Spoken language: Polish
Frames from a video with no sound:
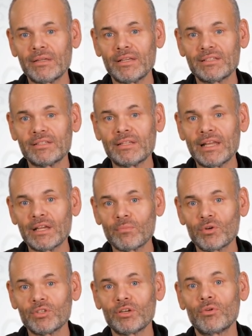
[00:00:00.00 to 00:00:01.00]
istnieje
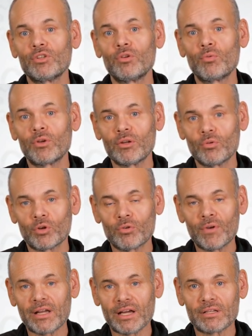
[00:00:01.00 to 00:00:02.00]
możliwość
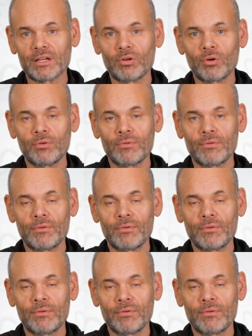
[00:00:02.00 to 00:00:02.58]
uregulowania tego